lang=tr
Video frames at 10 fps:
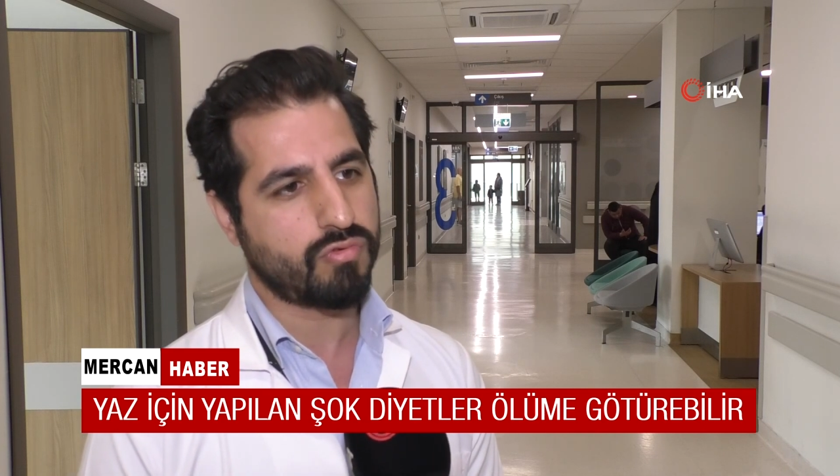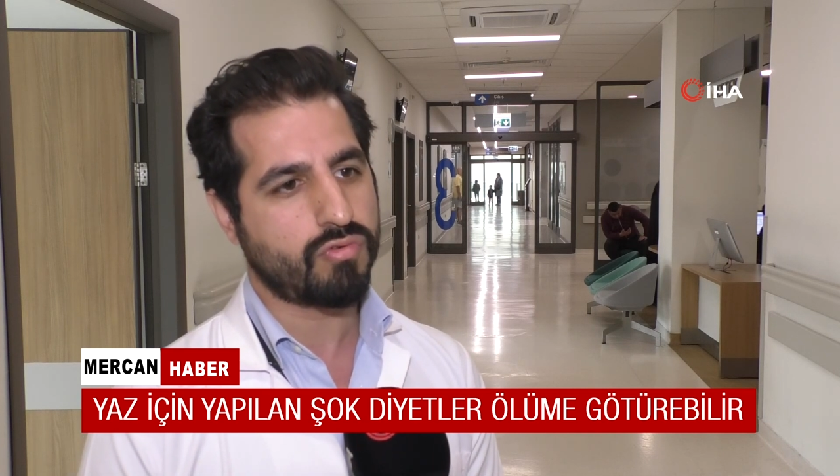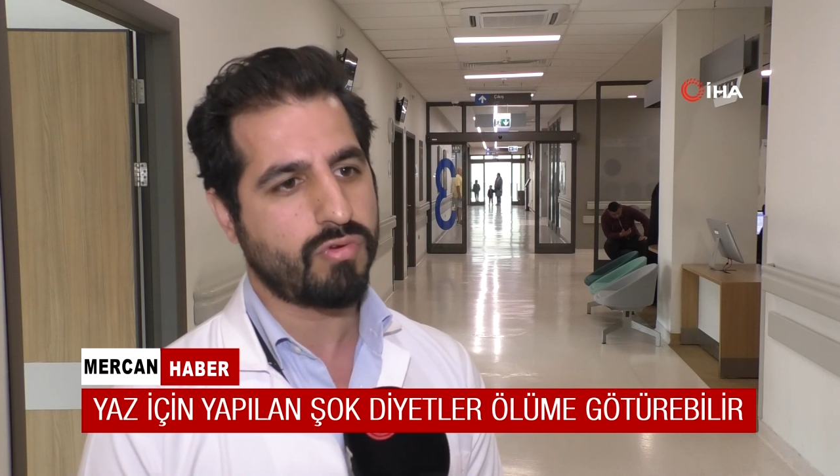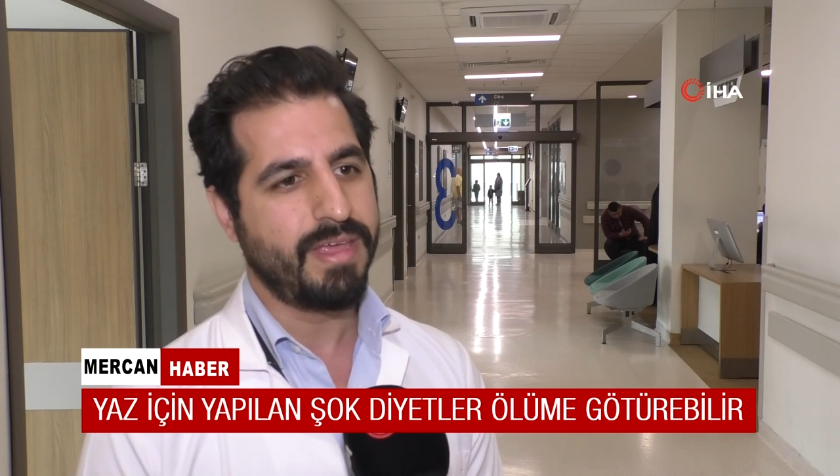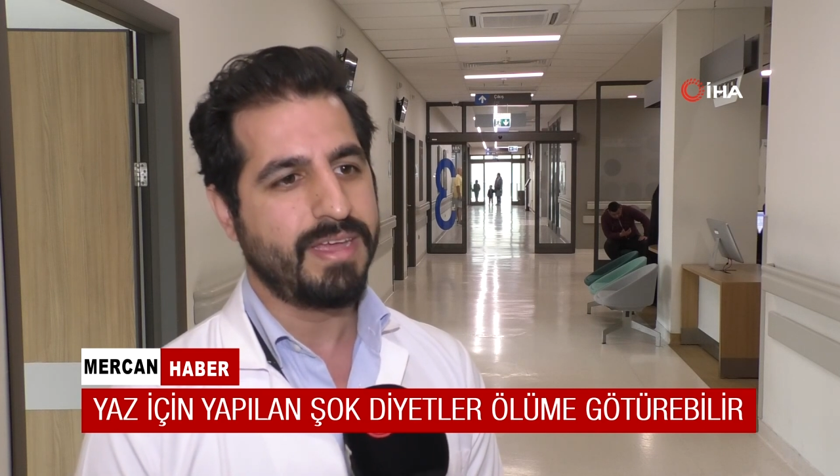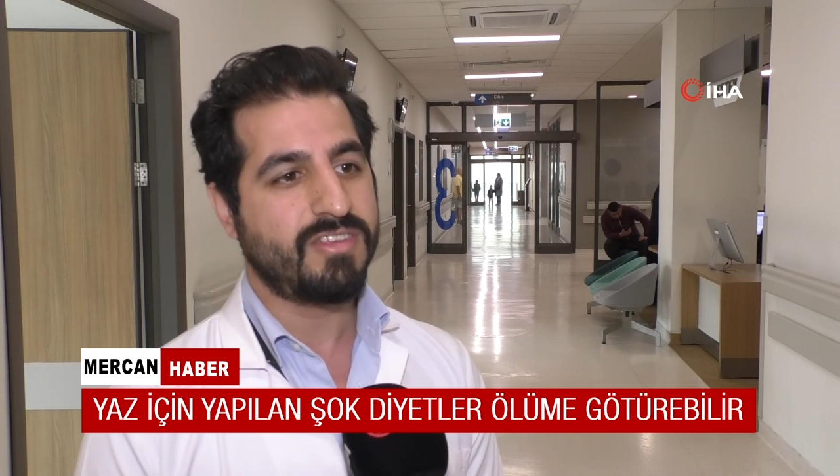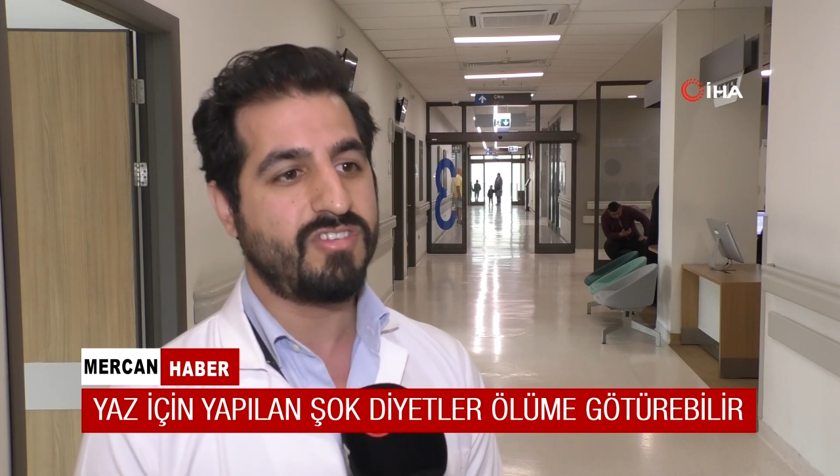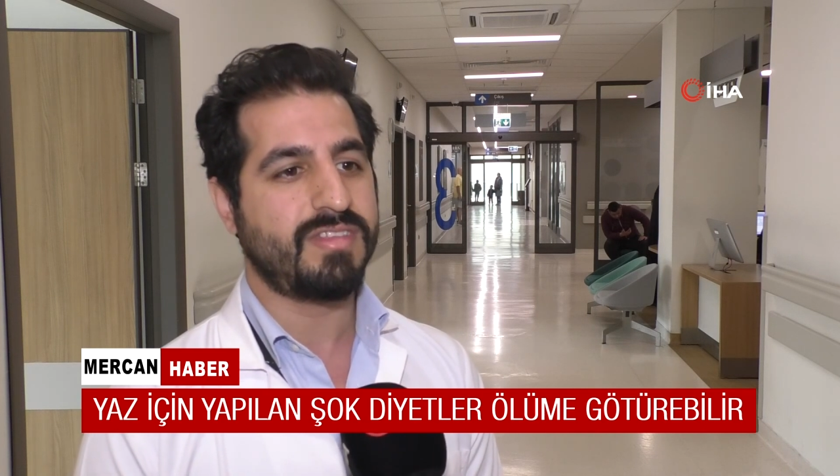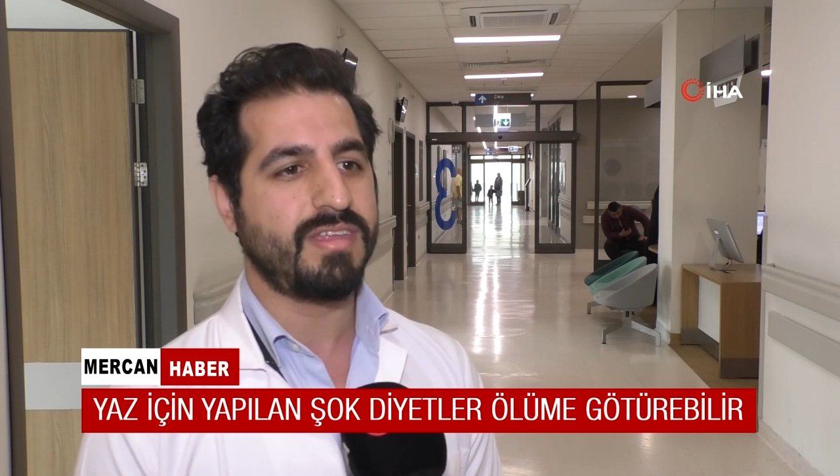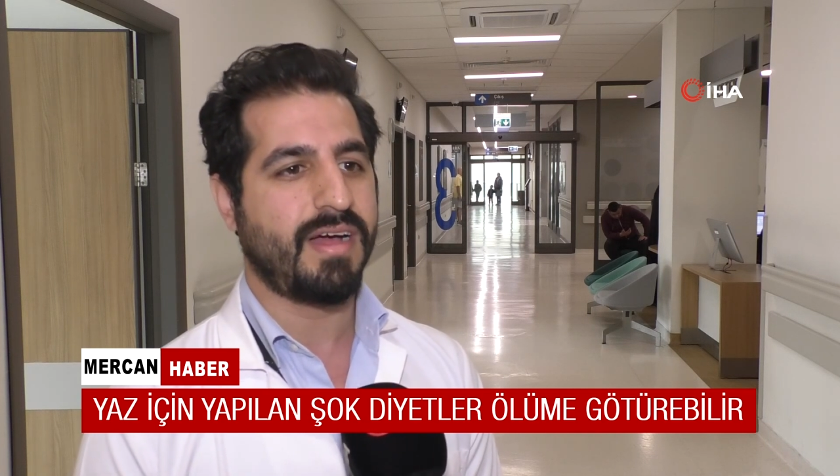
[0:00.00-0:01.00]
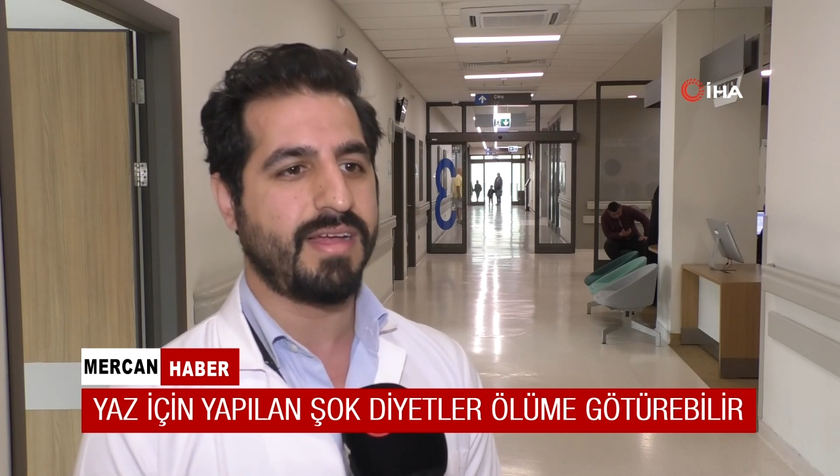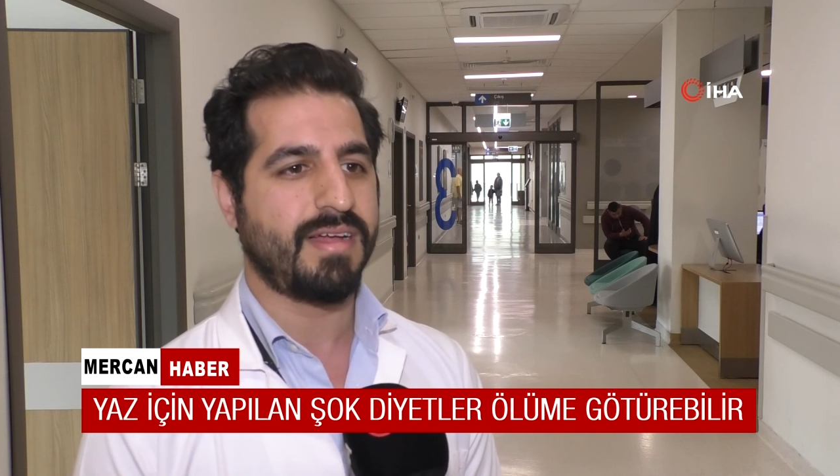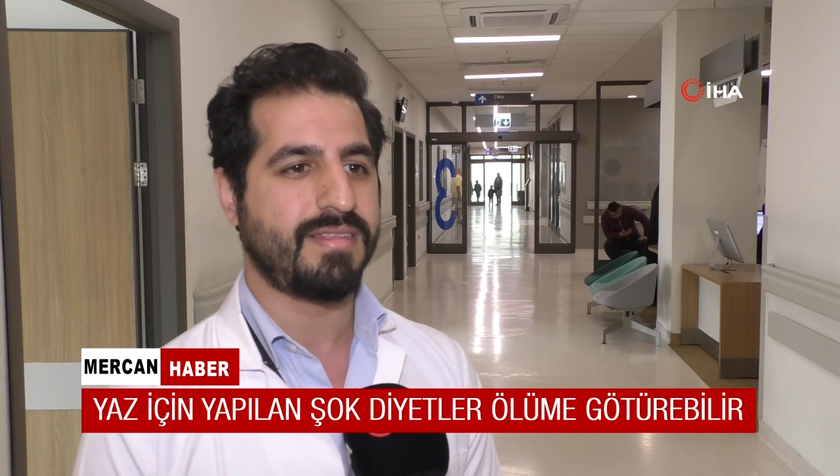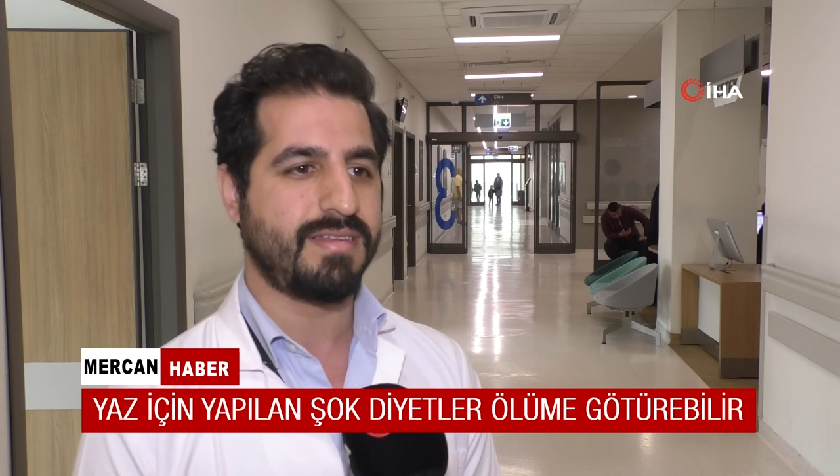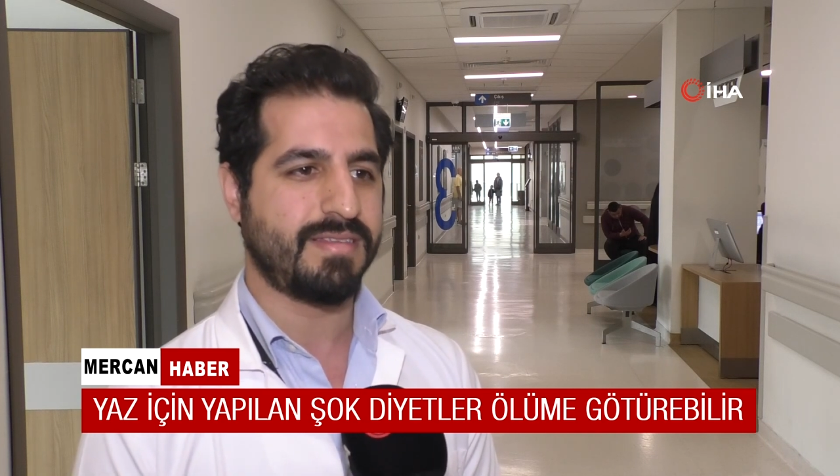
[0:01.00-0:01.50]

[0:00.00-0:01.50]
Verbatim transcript: Çünkü ciddi hayati